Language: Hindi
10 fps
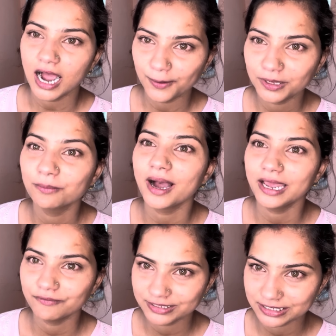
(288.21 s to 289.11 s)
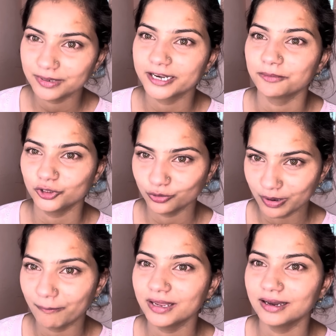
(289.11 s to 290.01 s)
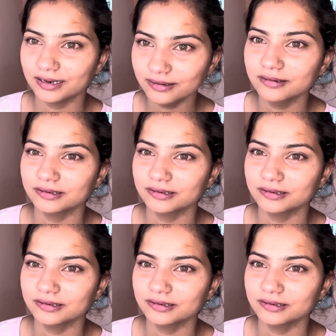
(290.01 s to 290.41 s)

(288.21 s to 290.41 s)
आपकी माँ है वैसे मेरी भी तो मम्मी है ना